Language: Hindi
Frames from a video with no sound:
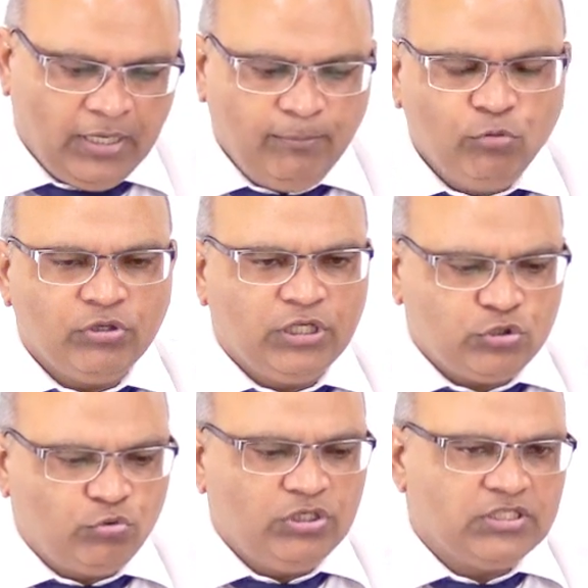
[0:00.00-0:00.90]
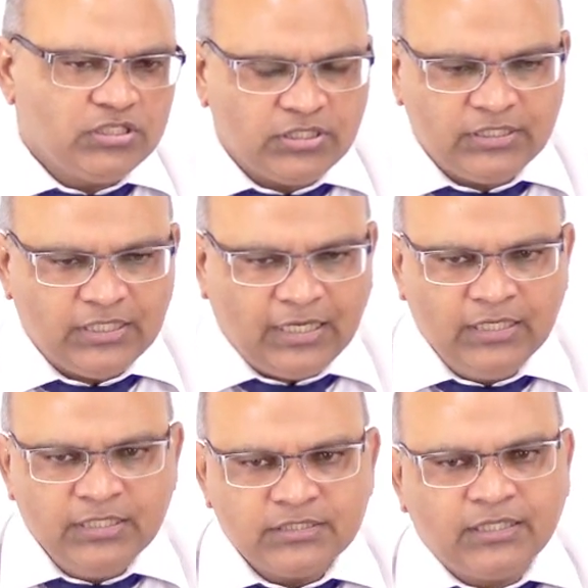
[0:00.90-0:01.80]
हम लोग ने एक छोटी सी चर्चा
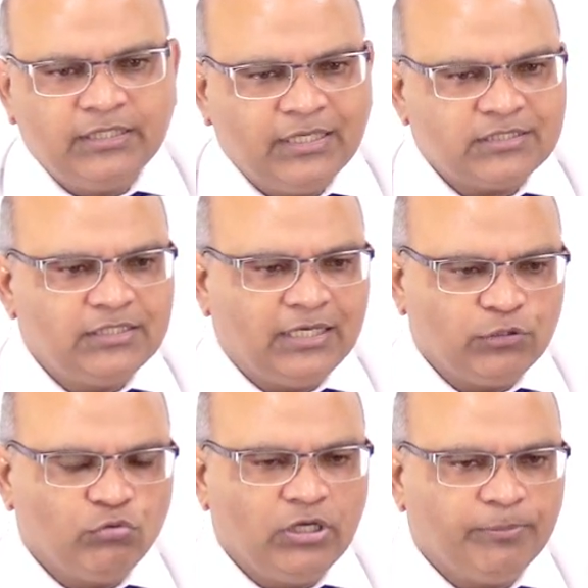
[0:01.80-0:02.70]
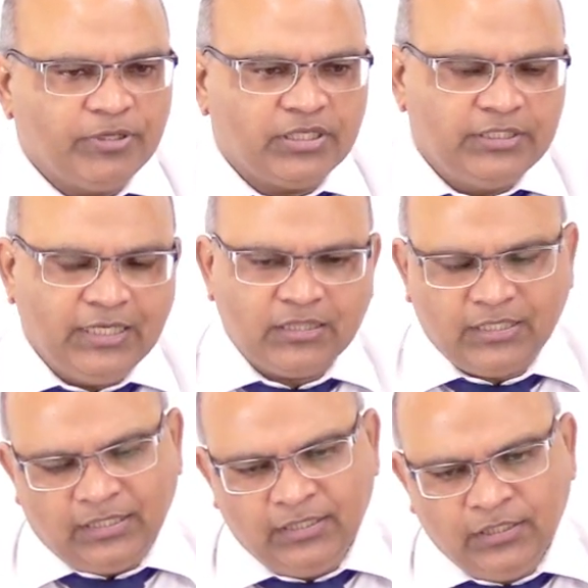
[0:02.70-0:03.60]
सन्यासी आंदोलन पर किया
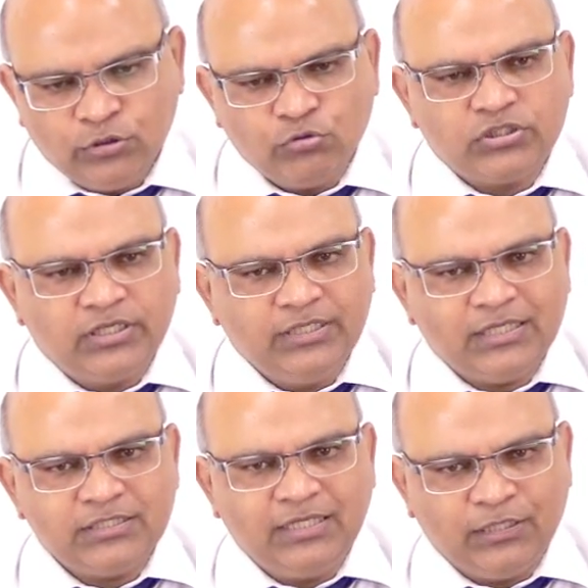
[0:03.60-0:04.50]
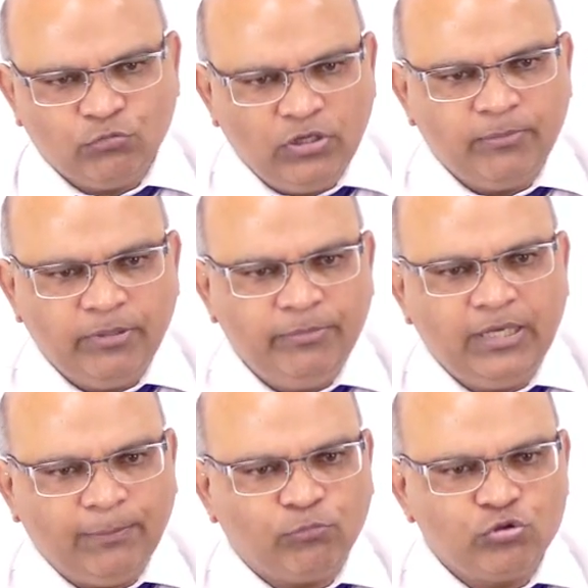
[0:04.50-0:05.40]
था तो सन्यासी आंदोलन में
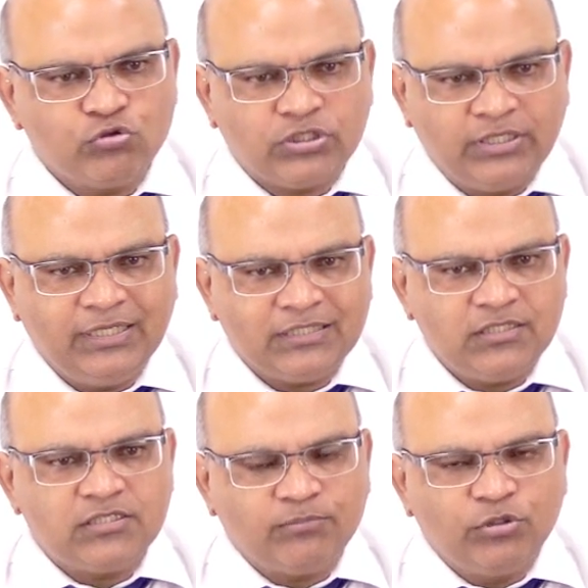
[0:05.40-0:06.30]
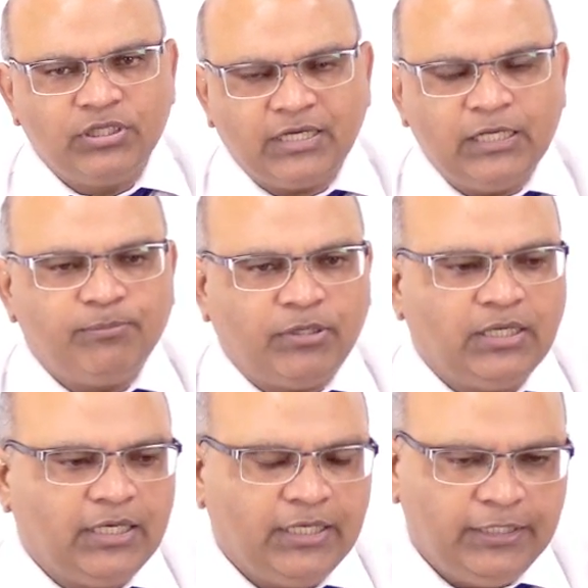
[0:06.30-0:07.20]
भी आपको जो सन्यासी शब्द दिखाई
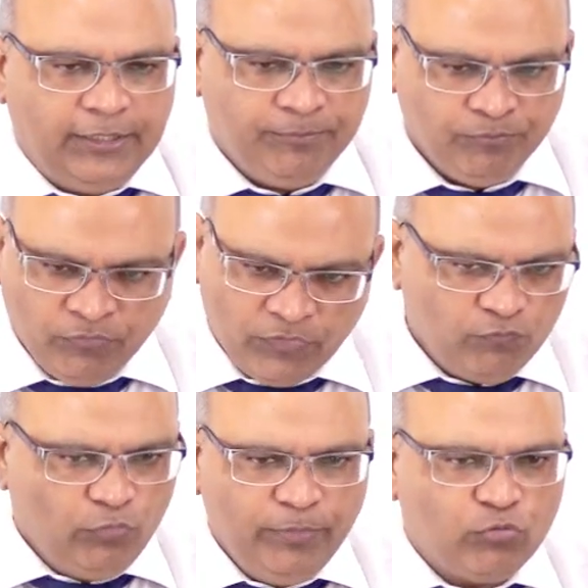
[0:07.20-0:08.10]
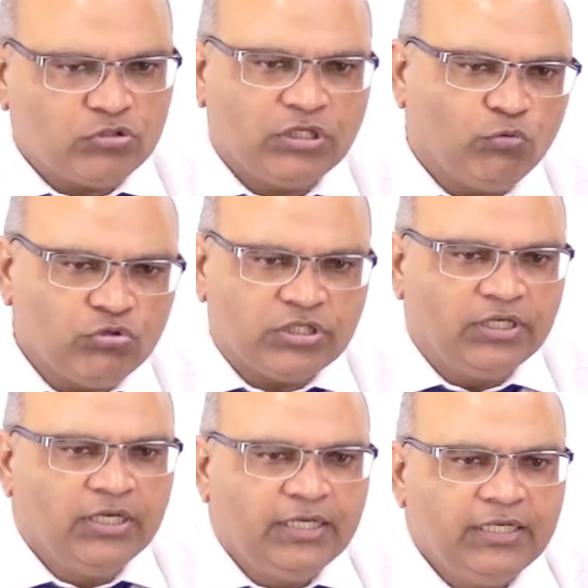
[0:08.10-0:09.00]
पड़ रहा है वो भी कुछ ना कुछ
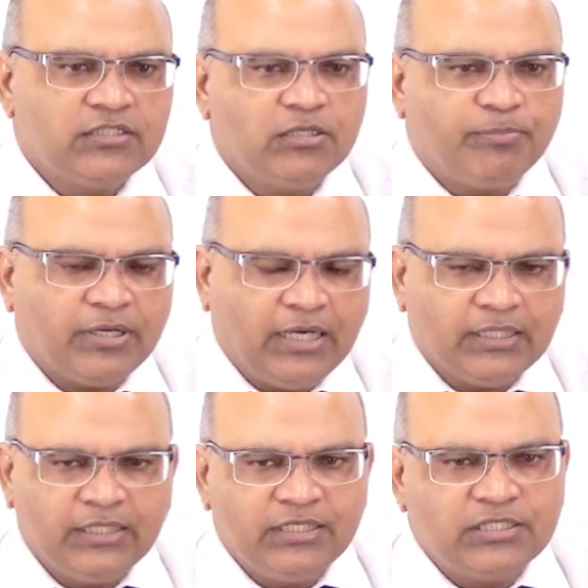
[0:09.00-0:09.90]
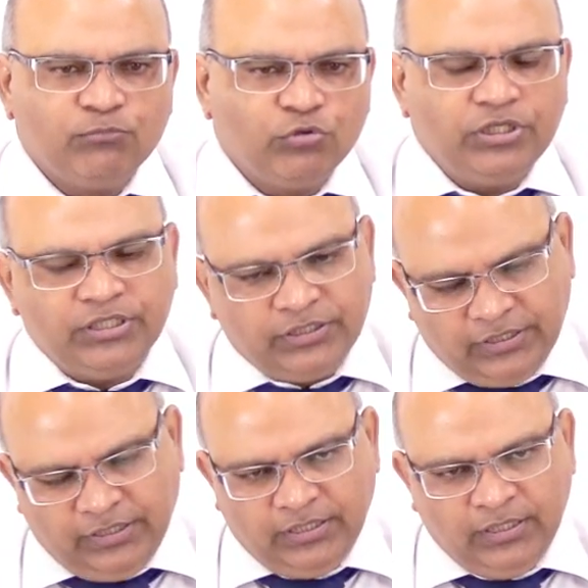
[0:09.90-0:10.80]
इसी प्रकार के ऋषि मुनि ही
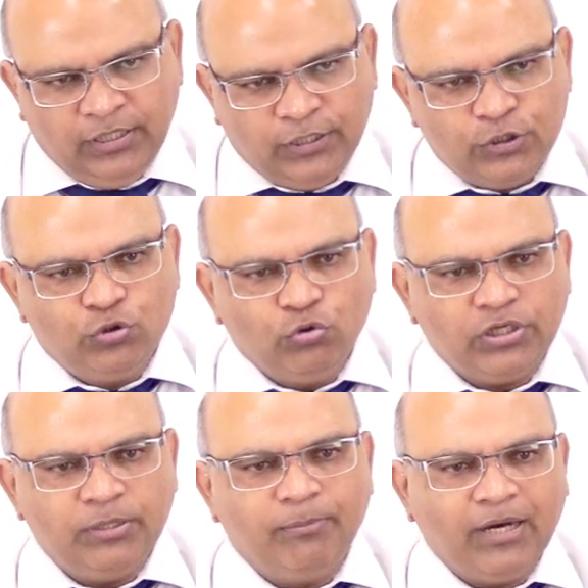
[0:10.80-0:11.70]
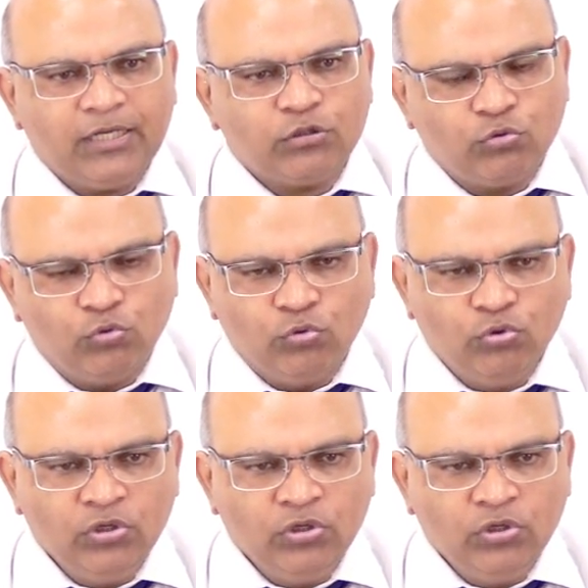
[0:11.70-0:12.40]
हैं जो कि भारत को